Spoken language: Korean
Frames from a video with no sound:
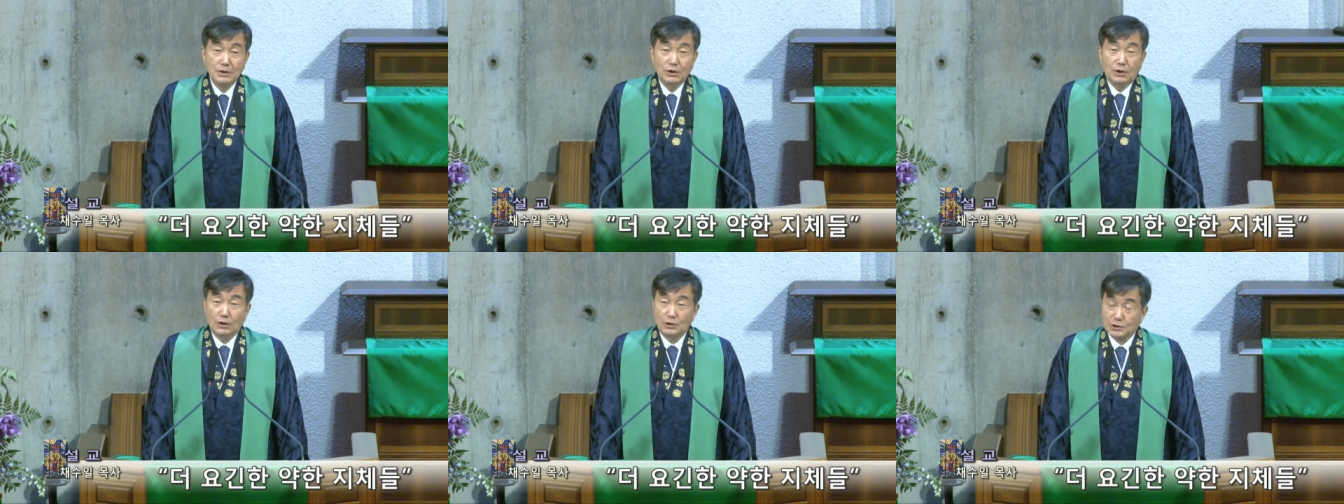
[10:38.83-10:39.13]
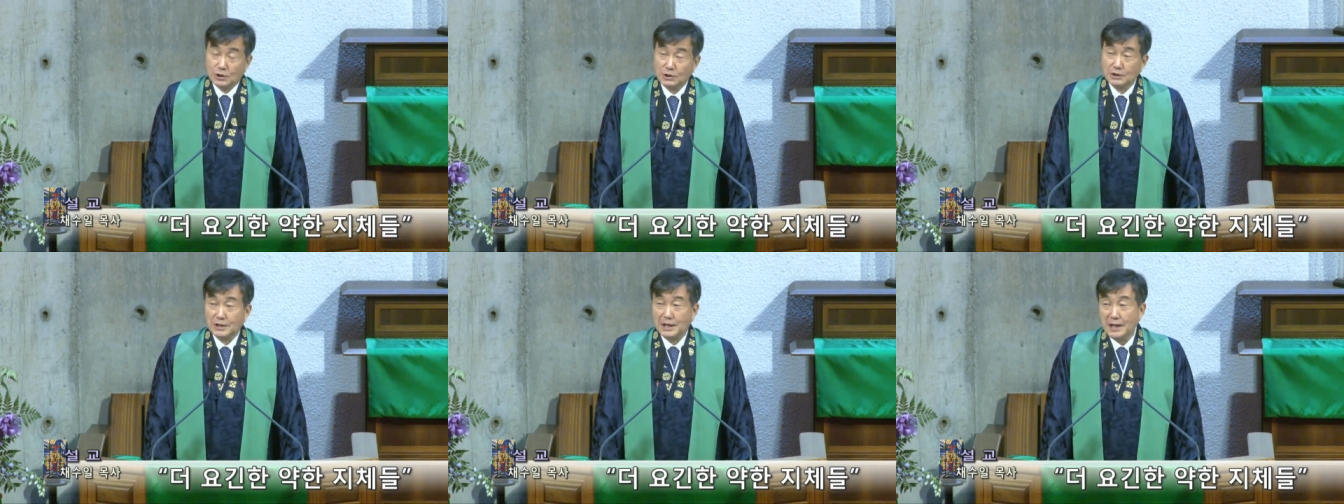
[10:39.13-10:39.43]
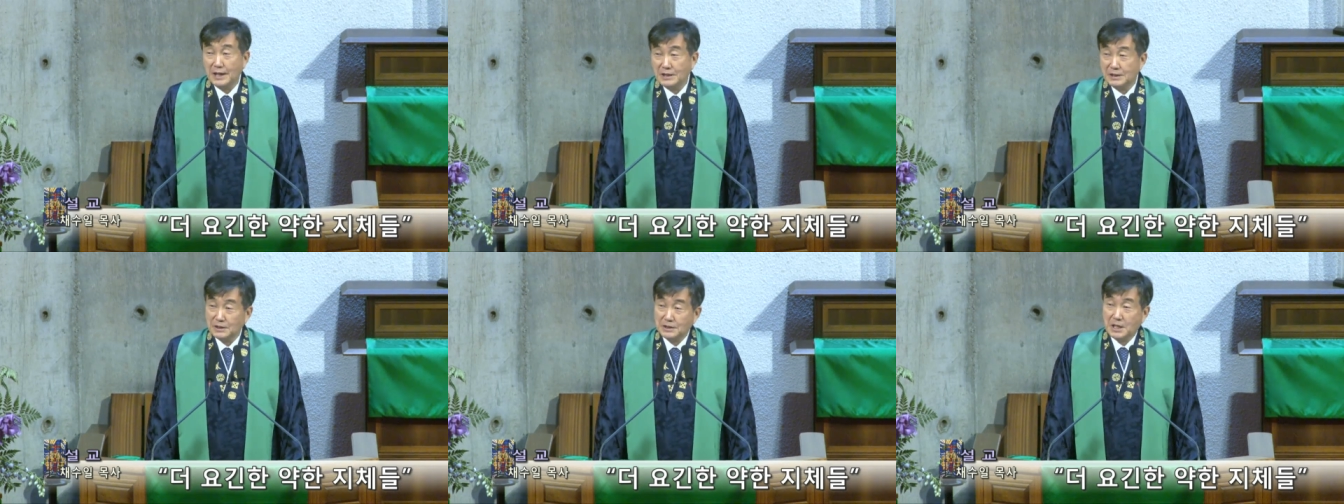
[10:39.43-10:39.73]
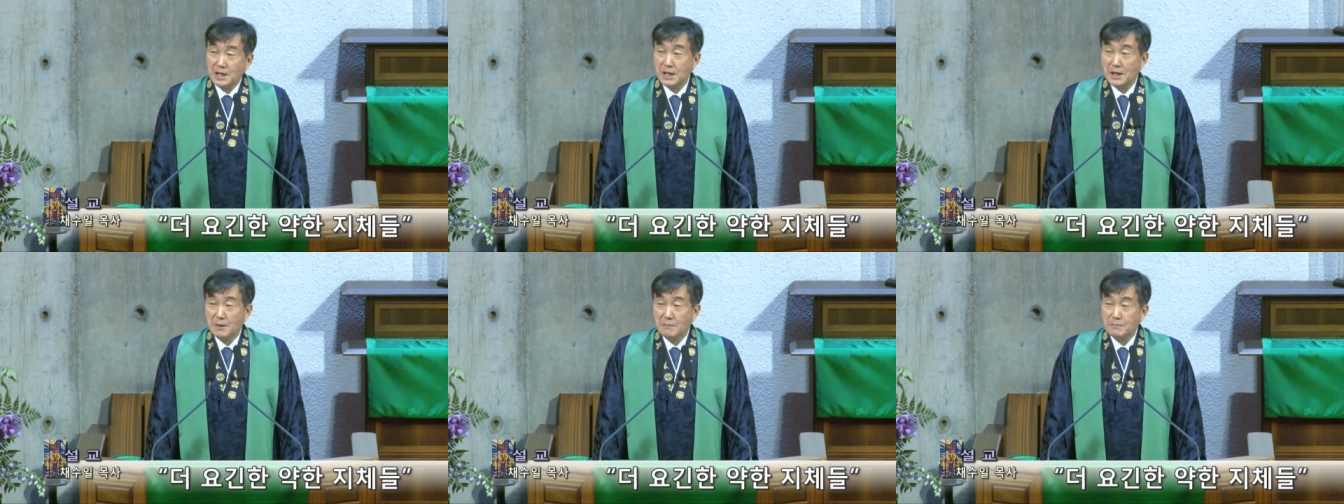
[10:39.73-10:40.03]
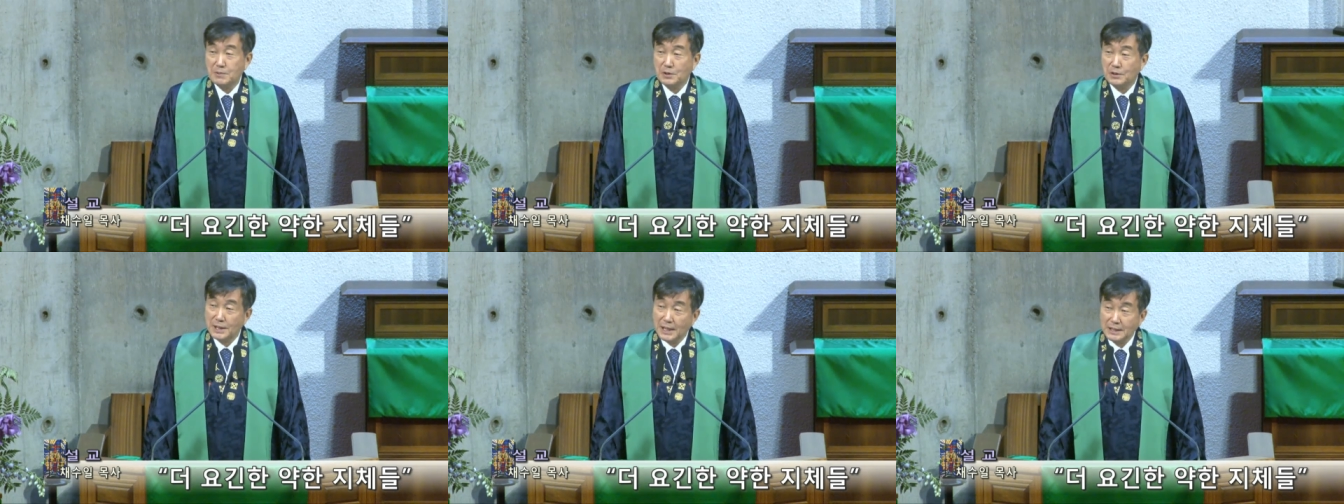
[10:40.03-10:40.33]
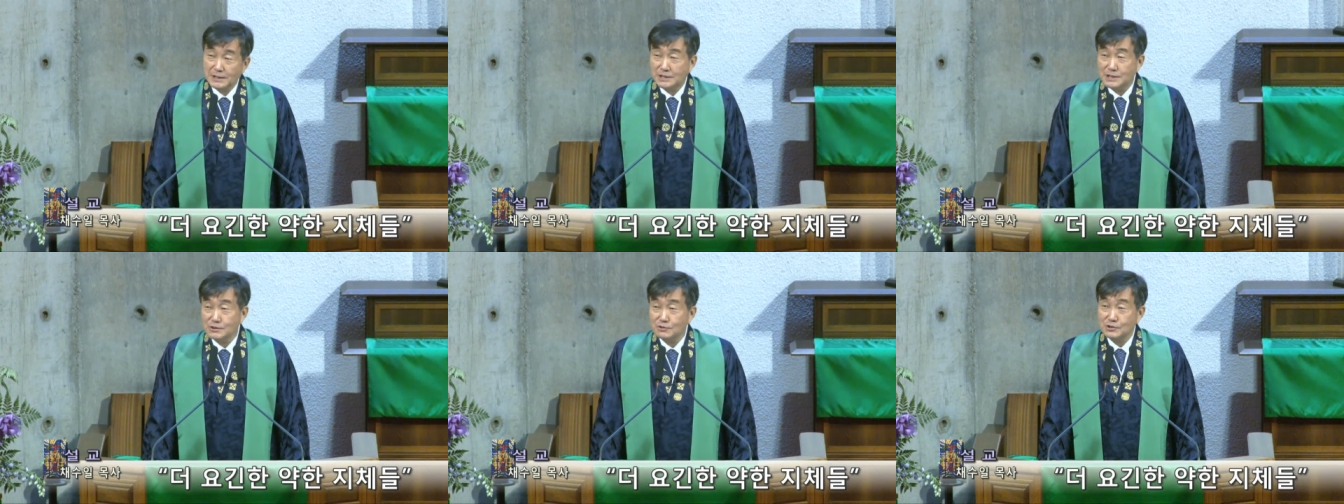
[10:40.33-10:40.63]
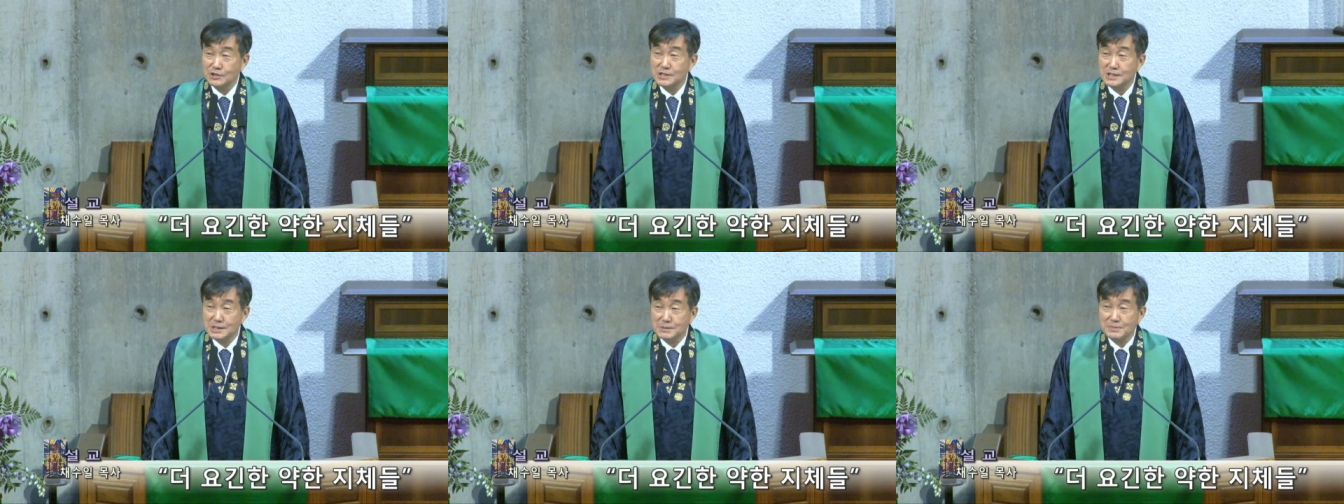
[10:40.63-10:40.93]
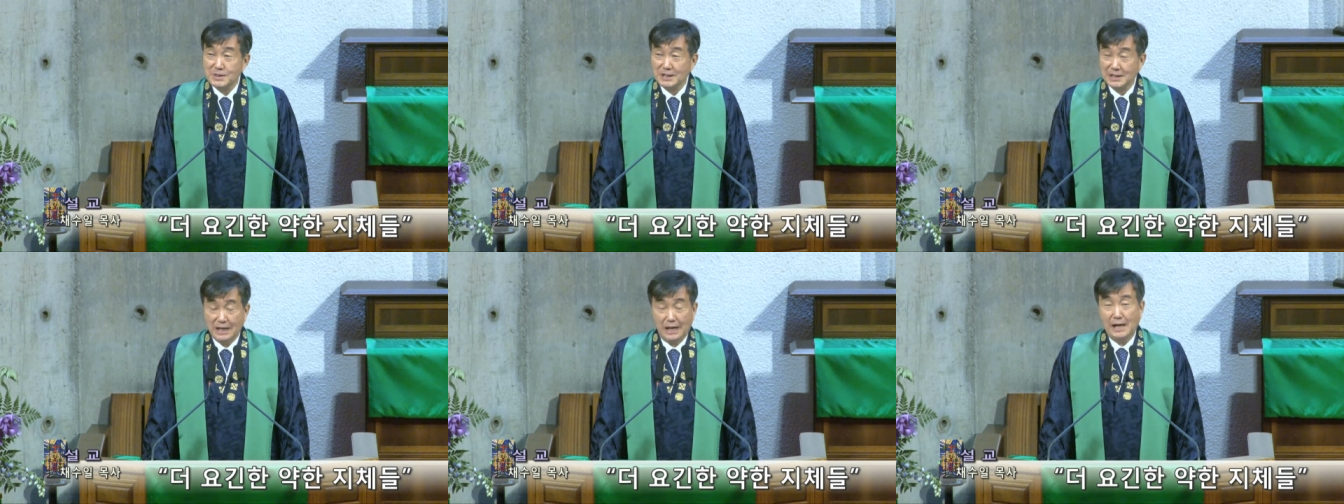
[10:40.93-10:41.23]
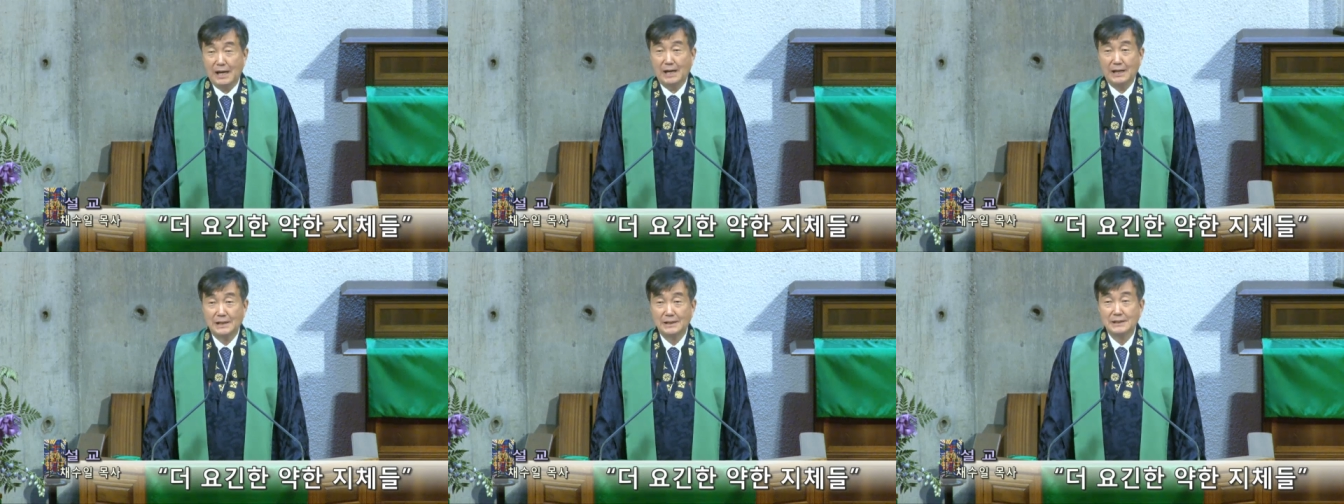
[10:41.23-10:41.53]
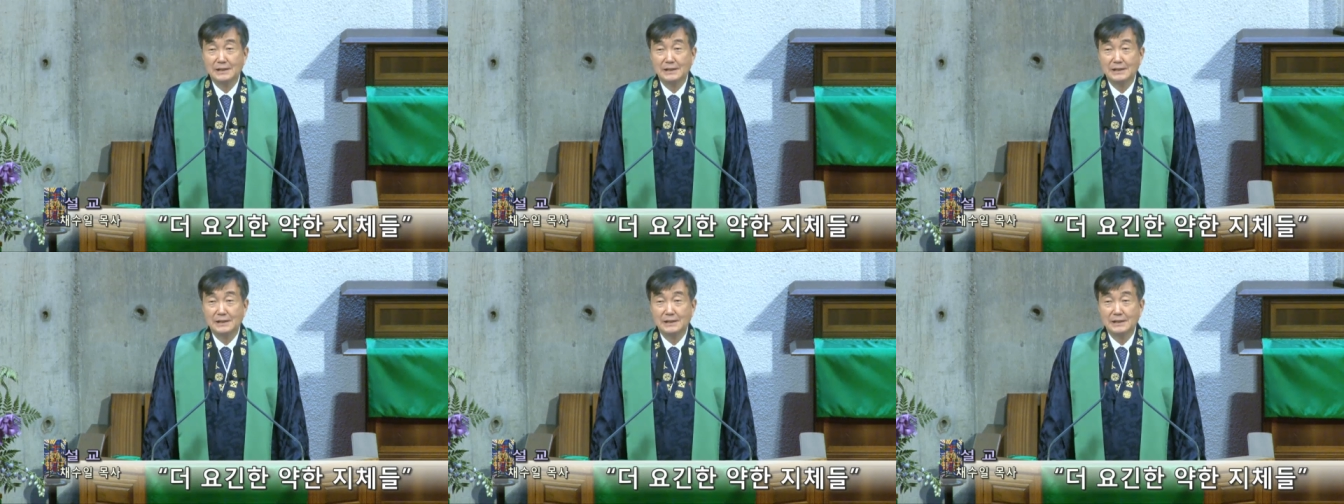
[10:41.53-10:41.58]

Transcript: 어떻게 이렇게 변하실 수 있습니까?